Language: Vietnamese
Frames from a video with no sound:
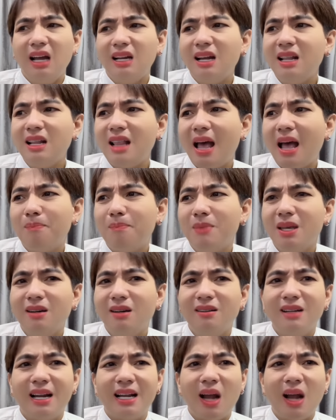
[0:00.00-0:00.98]
nó làm
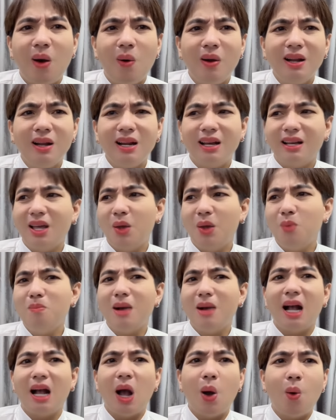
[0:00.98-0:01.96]
như là nó là kiểu
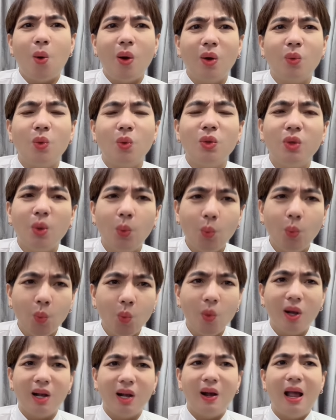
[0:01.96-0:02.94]
mà con của
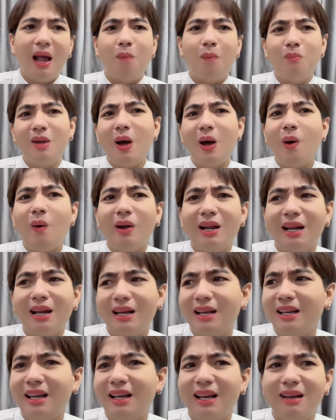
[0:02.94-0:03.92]
chú rồi hồng loan
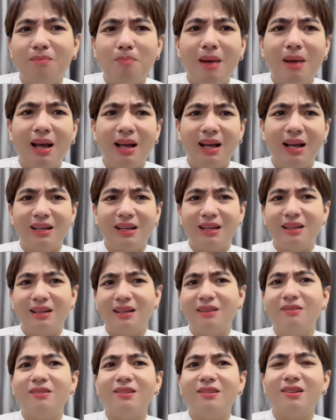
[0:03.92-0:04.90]
là bà
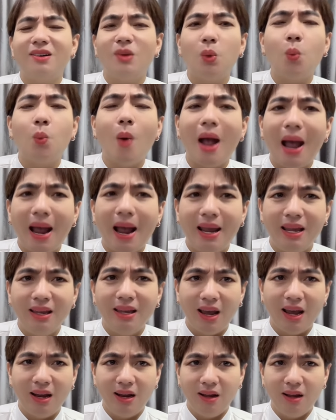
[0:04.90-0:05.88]
người ngoài như
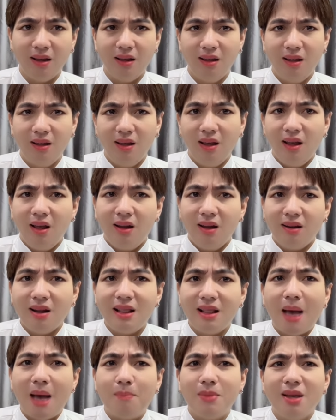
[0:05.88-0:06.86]
vậy đó nó
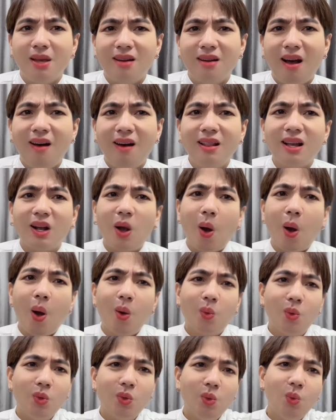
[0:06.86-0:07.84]
làm như nó là
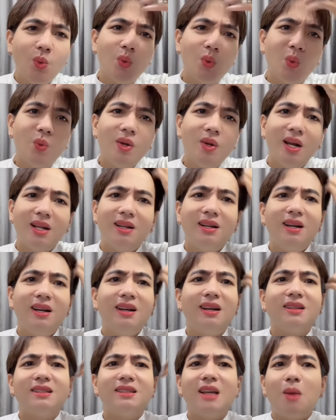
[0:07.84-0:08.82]
con của chú vũ linh đó
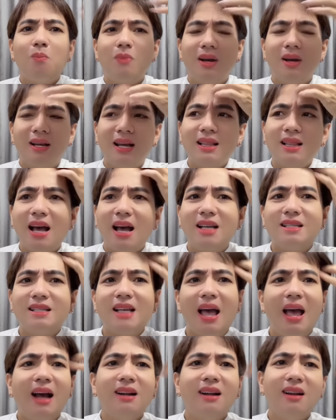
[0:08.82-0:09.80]
rồi trong rồi cái tài
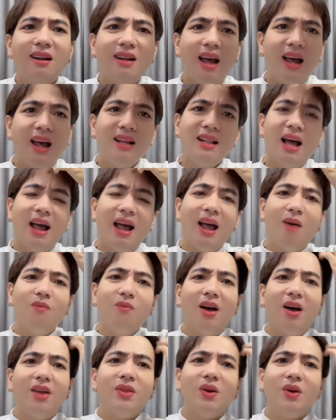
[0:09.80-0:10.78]
sản đó để lại không
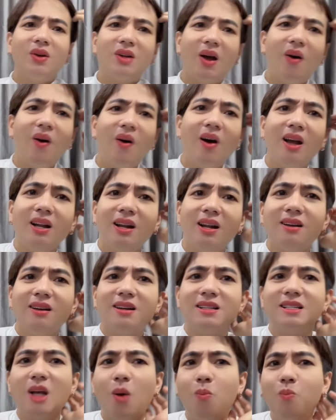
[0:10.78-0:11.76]
phải cho nó đó
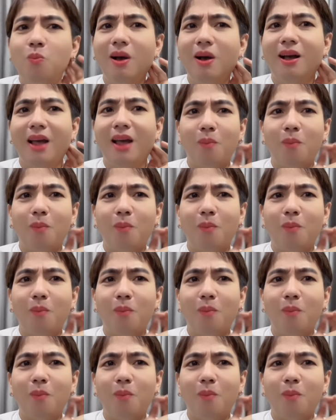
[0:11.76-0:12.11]
rồi xong rồi